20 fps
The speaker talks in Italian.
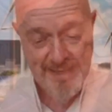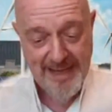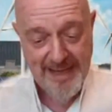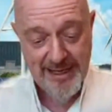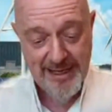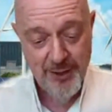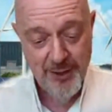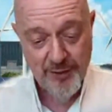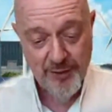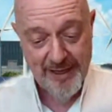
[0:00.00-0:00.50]

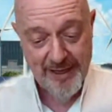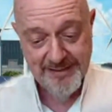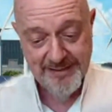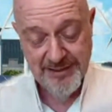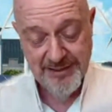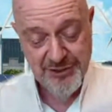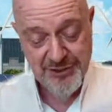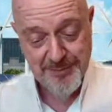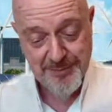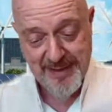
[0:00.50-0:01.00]
Allora,
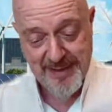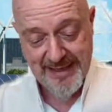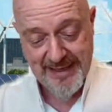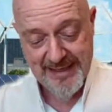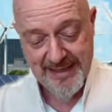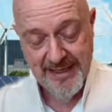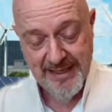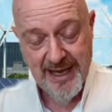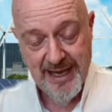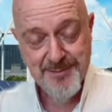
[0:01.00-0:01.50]
dici
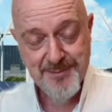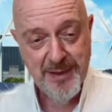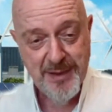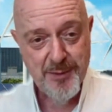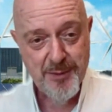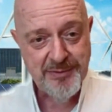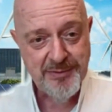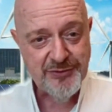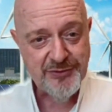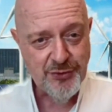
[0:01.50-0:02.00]
bene,
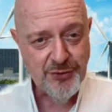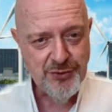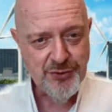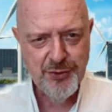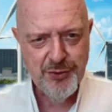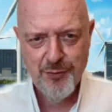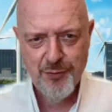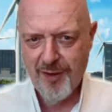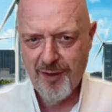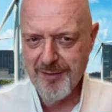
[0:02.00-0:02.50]
abbiamo bisogno
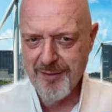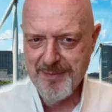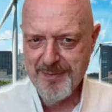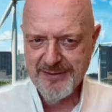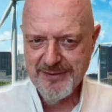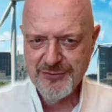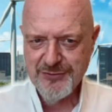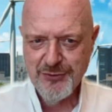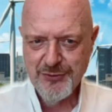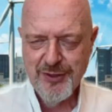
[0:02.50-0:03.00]
di nuove
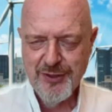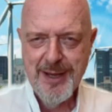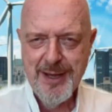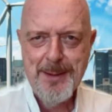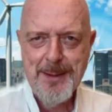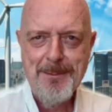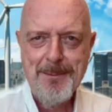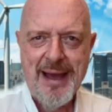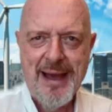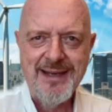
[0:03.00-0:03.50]

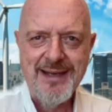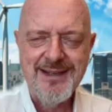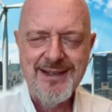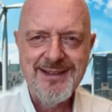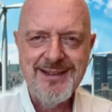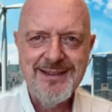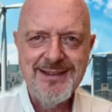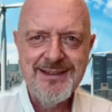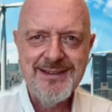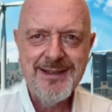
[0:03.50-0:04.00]
persone, ma
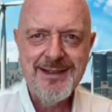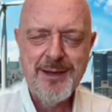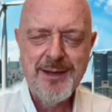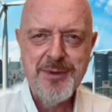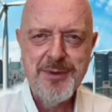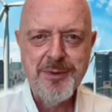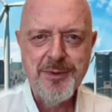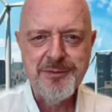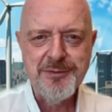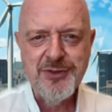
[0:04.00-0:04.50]

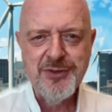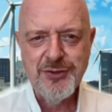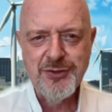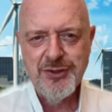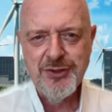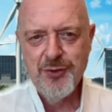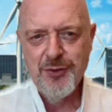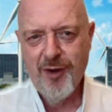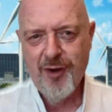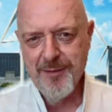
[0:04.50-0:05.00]
abbiamo bisogno
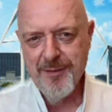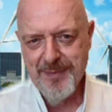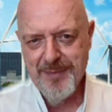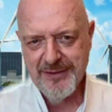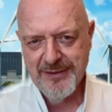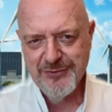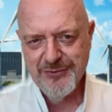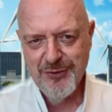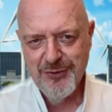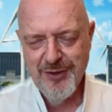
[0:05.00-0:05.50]
di nuove
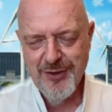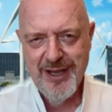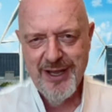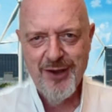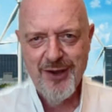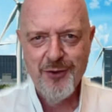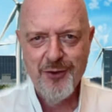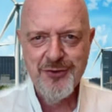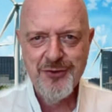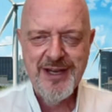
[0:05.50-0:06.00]

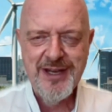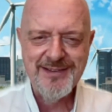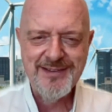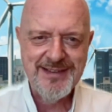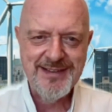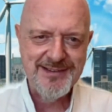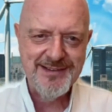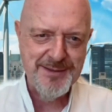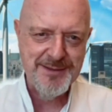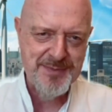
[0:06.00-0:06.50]
persone o delle
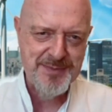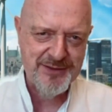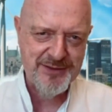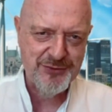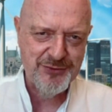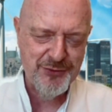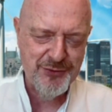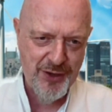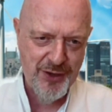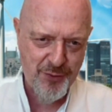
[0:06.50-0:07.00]
stesse
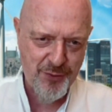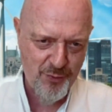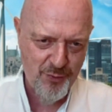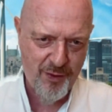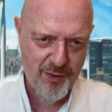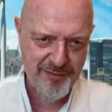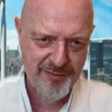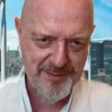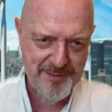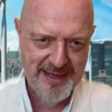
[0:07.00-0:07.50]
persone con
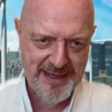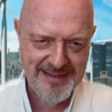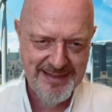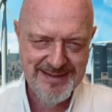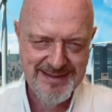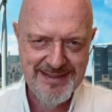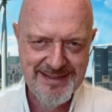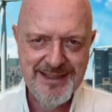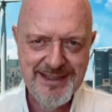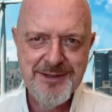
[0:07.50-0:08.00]
nuove
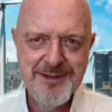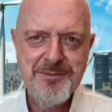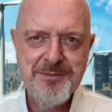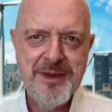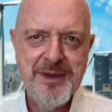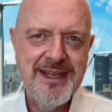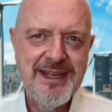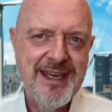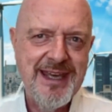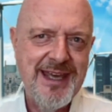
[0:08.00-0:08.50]
menti?
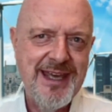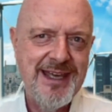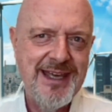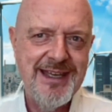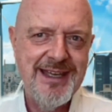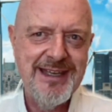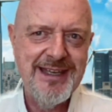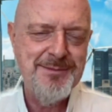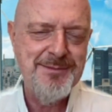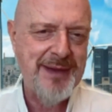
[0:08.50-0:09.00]

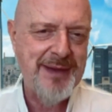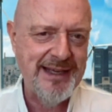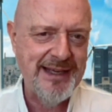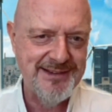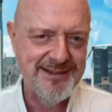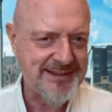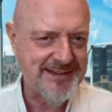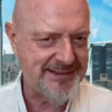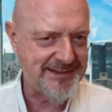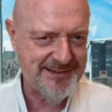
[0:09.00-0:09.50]
Perché il
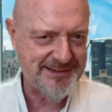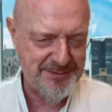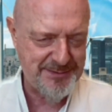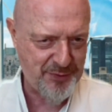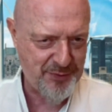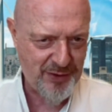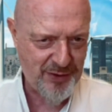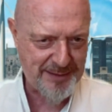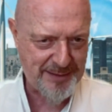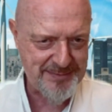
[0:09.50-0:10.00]
mindset si
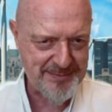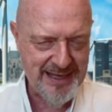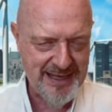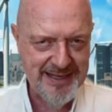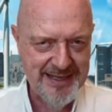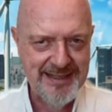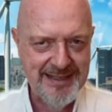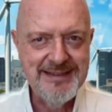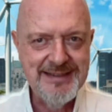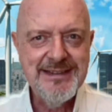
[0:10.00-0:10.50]
può
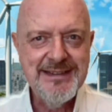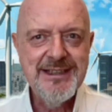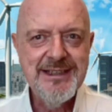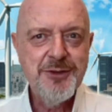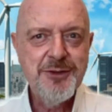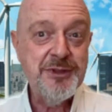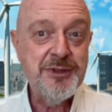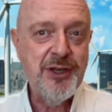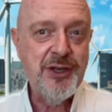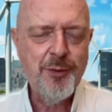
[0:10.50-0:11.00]
cambiare.
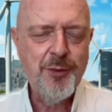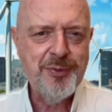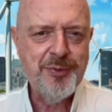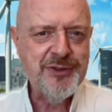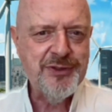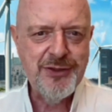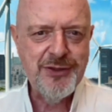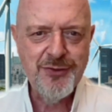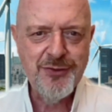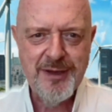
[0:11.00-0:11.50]
Quindi non
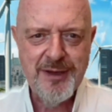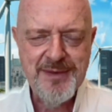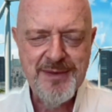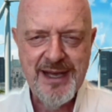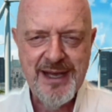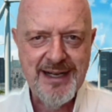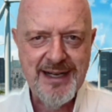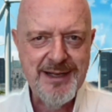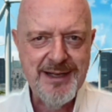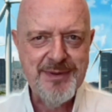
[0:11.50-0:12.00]
potendo
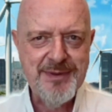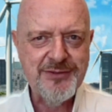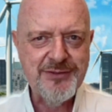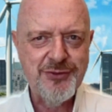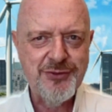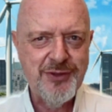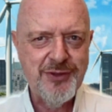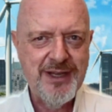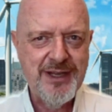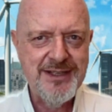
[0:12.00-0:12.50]
cambiare le
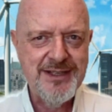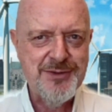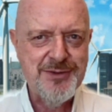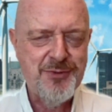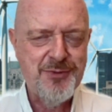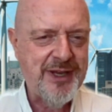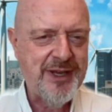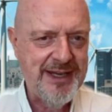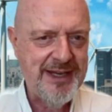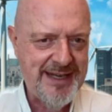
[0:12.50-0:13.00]
persone,
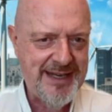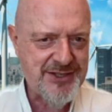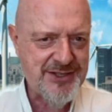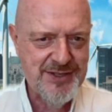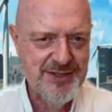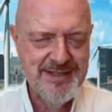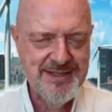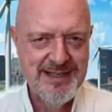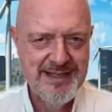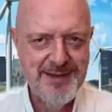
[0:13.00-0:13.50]
diciamo che
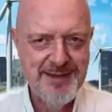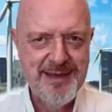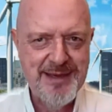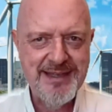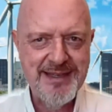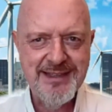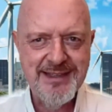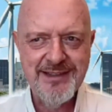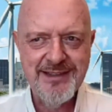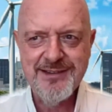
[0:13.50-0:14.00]

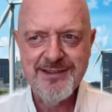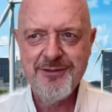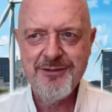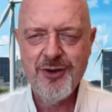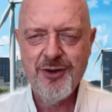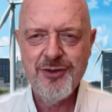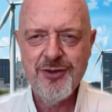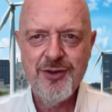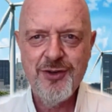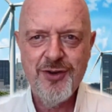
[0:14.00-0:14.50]
necessariamente se
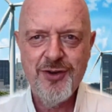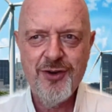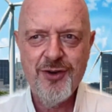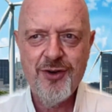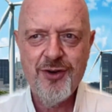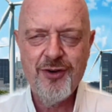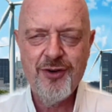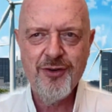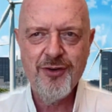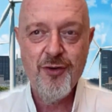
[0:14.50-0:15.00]

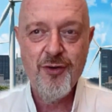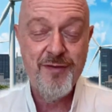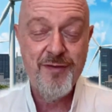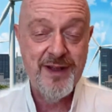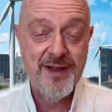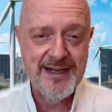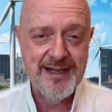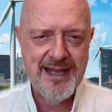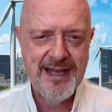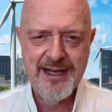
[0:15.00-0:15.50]
vogliono
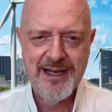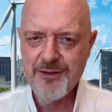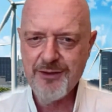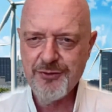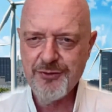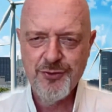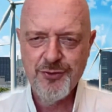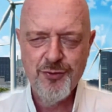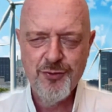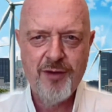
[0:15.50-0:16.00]
governare
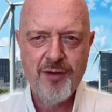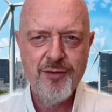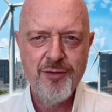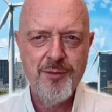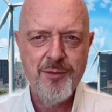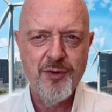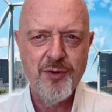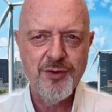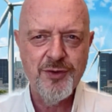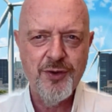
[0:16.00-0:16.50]
questo nuovo
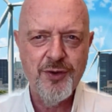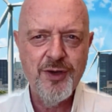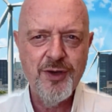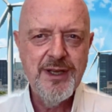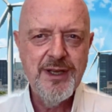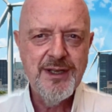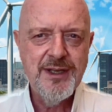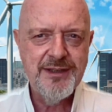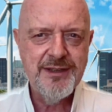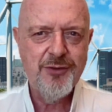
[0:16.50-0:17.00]
mondo,
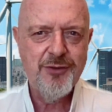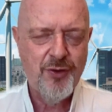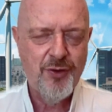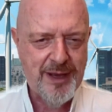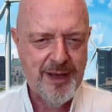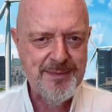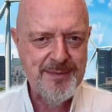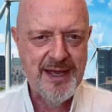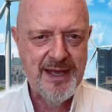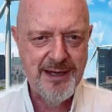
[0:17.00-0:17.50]
devono
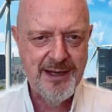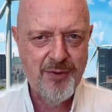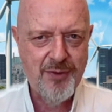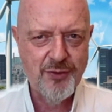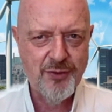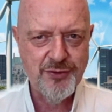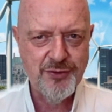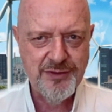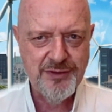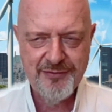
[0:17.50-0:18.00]
cambiare il
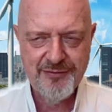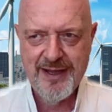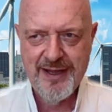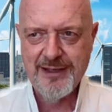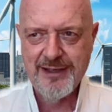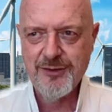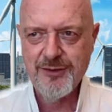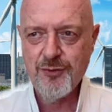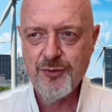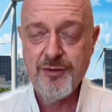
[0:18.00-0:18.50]
modo di farlo.